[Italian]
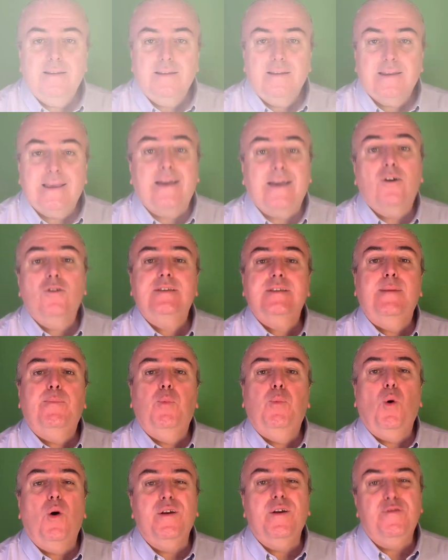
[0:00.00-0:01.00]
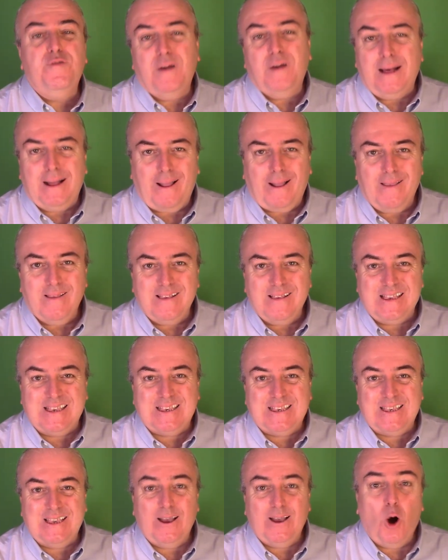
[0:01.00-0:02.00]
Che cosa puoi fare
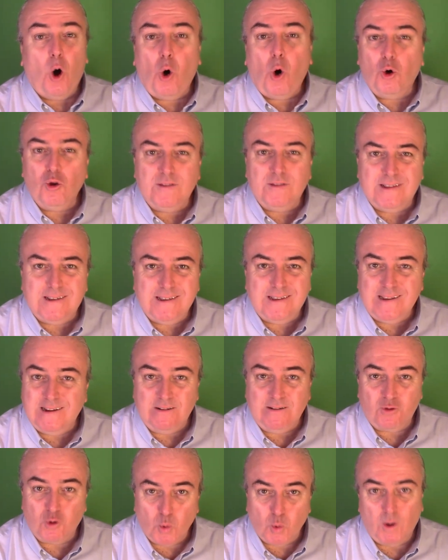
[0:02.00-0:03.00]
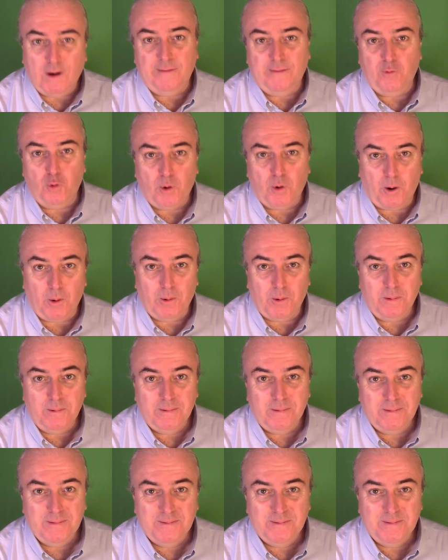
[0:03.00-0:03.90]
se odi il tuo lavoro?